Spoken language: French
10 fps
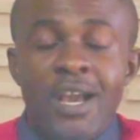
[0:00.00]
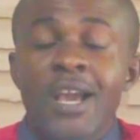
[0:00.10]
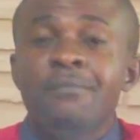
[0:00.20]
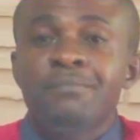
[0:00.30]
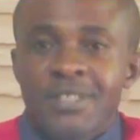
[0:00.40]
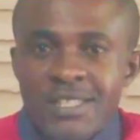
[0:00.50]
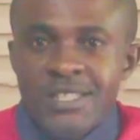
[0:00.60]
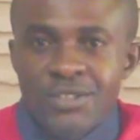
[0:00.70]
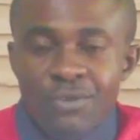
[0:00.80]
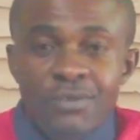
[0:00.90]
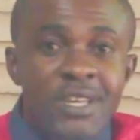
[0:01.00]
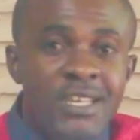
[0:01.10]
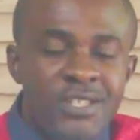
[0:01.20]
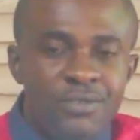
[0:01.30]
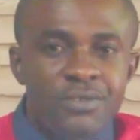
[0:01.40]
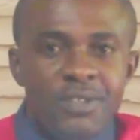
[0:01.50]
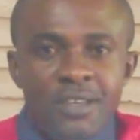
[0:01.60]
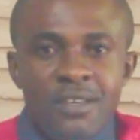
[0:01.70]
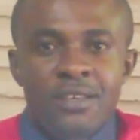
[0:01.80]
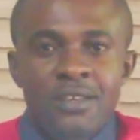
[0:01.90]
un président d'un centre
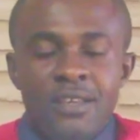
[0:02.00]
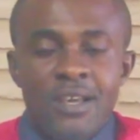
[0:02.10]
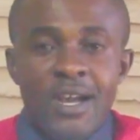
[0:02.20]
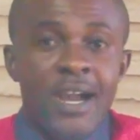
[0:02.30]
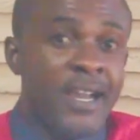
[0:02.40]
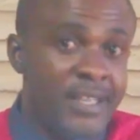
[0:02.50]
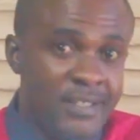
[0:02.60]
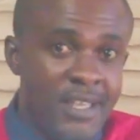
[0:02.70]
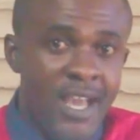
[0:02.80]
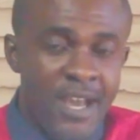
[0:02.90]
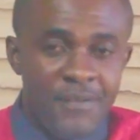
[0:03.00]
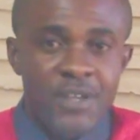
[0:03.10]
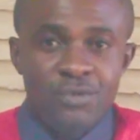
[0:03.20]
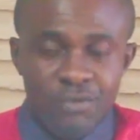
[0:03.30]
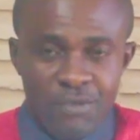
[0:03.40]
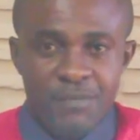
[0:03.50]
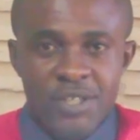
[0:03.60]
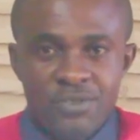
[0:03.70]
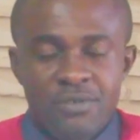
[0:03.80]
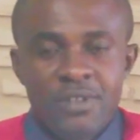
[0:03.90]
est arrêté avec d'autres
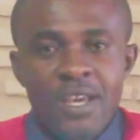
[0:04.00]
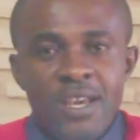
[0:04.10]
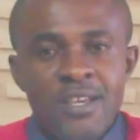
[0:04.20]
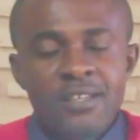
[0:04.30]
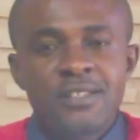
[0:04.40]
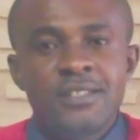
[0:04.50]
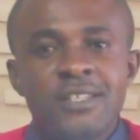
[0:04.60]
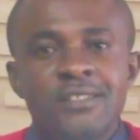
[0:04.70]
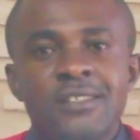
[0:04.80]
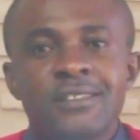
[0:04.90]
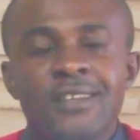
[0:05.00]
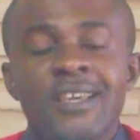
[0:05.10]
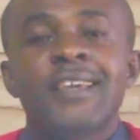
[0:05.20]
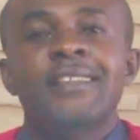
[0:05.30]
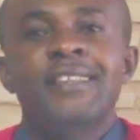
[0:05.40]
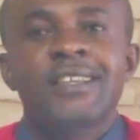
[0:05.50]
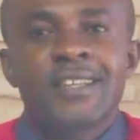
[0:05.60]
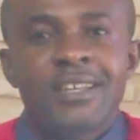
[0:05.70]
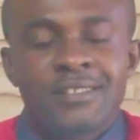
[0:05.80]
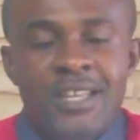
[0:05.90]
personnes qui détiendraient des
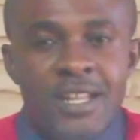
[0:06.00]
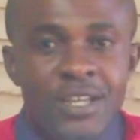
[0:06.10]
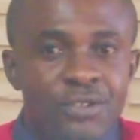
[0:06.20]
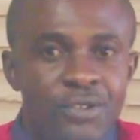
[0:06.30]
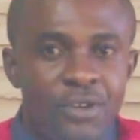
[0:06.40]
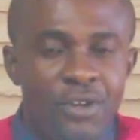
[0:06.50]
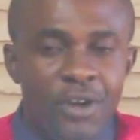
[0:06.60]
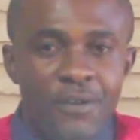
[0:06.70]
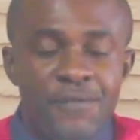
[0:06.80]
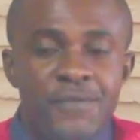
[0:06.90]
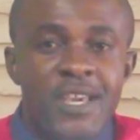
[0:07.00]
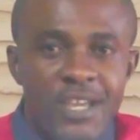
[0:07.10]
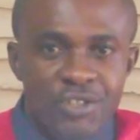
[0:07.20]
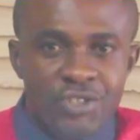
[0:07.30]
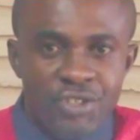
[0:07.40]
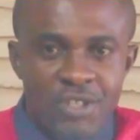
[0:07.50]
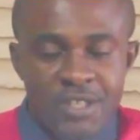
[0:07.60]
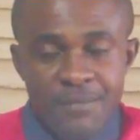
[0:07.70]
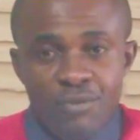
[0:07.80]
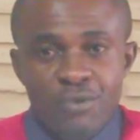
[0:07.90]
cartes d'électeurs vierges.
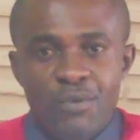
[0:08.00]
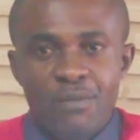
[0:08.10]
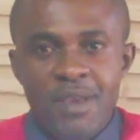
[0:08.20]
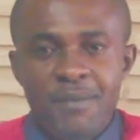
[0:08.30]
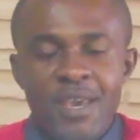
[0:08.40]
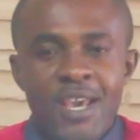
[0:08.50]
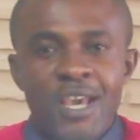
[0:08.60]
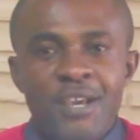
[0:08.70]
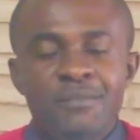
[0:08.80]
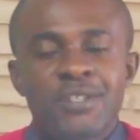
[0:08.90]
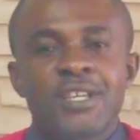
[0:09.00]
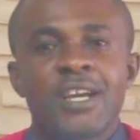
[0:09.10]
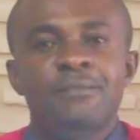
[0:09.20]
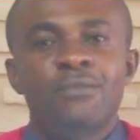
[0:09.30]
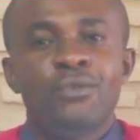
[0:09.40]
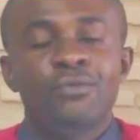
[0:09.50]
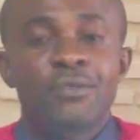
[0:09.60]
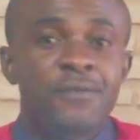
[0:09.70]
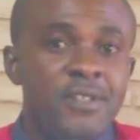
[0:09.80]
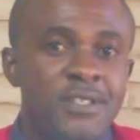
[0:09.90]
Ça pose problème, mais également en
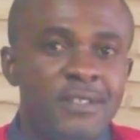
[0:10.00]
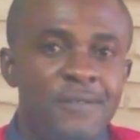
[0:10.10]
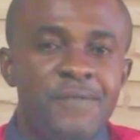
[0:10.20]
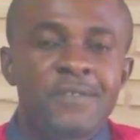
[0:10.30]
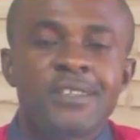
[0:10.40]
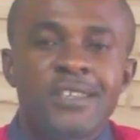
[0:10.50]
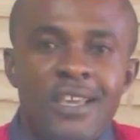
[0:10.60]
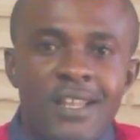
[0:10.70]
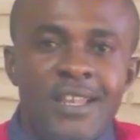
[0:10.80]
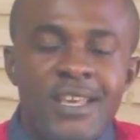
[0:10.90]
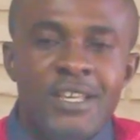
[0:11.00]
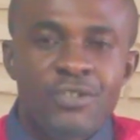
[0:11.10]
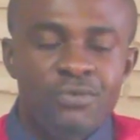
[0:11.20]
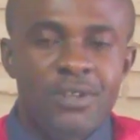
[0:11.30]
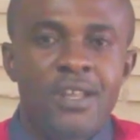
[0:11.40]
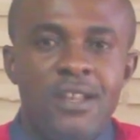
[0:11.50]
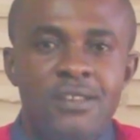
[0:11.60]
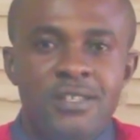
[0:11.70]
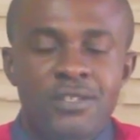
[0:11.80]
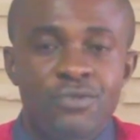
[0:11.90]
définitif, quelle est son
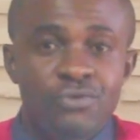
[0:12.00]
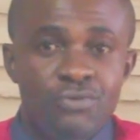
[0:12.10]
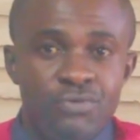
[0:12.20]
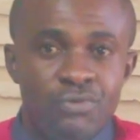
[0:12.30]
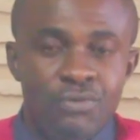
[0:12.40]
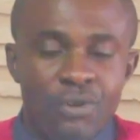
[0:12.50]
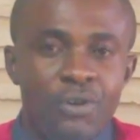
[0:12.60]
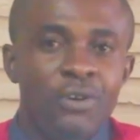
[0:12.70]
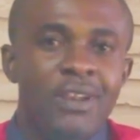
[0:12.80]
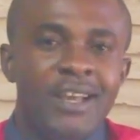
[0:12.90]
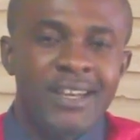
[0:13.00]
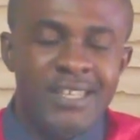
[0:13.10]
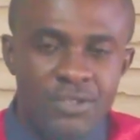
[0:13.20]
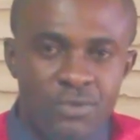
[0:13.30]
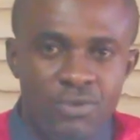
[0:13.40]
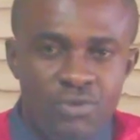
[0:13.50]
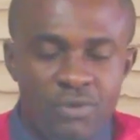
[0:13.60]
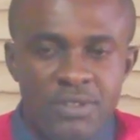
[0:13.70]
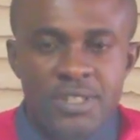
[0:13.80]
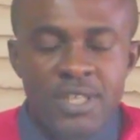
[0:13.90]
analyse sur la récente
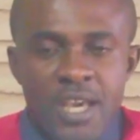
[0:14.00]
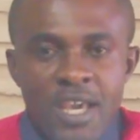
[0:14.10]
sortie